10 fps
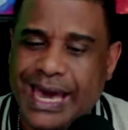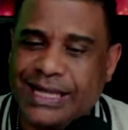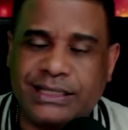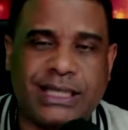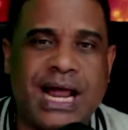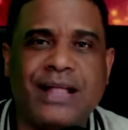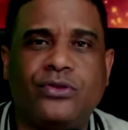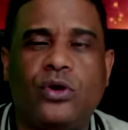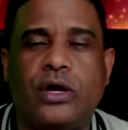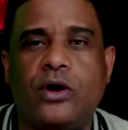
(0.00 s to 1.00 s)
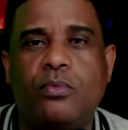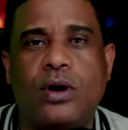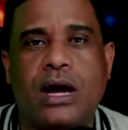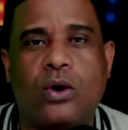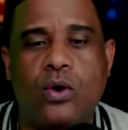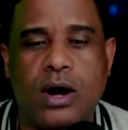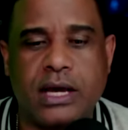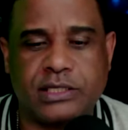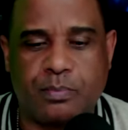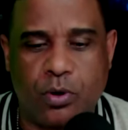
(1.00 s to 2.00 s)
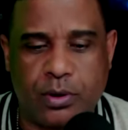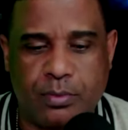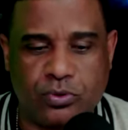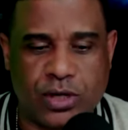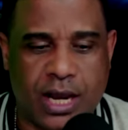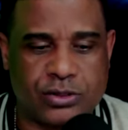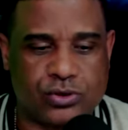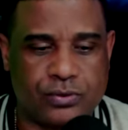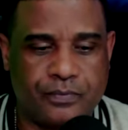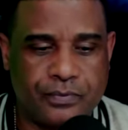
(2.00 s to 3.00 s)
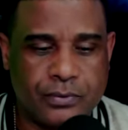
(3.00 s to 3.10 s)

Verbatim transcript: entrándole como la conga a ese pobre muchacho,